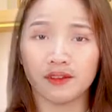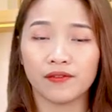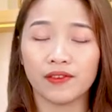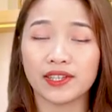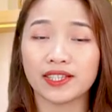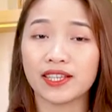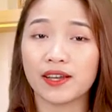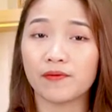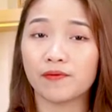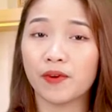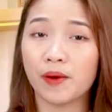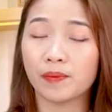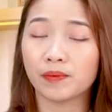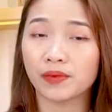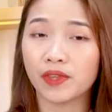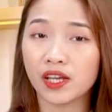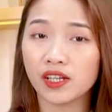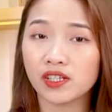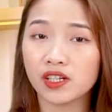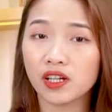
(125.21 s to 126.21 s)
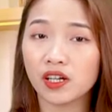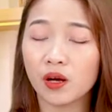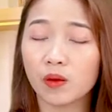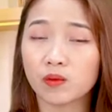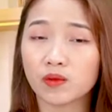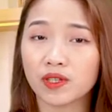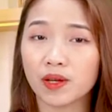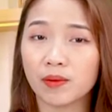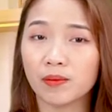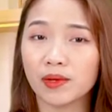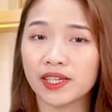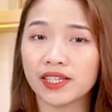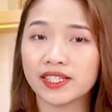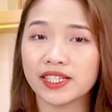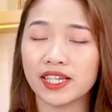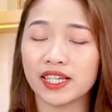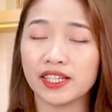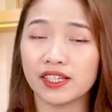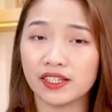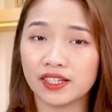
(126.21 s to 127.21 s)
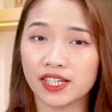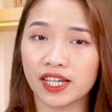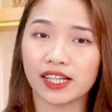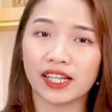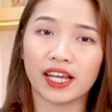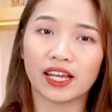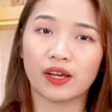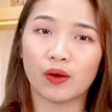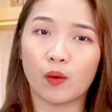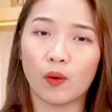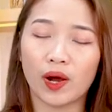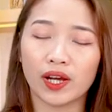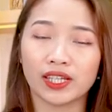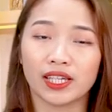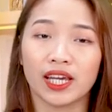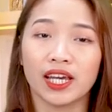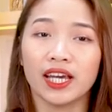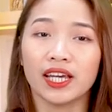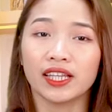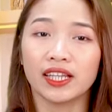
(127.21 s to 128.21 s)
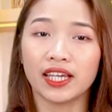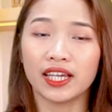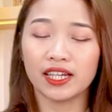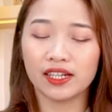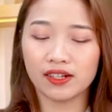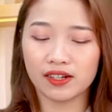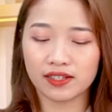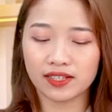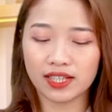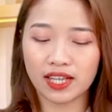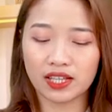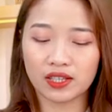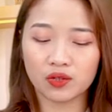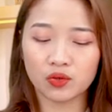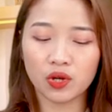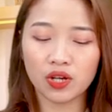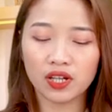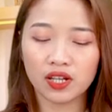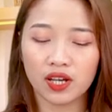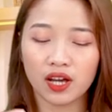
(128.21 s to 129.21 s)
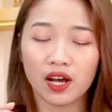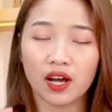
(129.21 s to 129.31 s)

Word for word: và sản phẩm tinh chất hồng sâm linh chi như trên tay Kiều Anh thì được sản xuất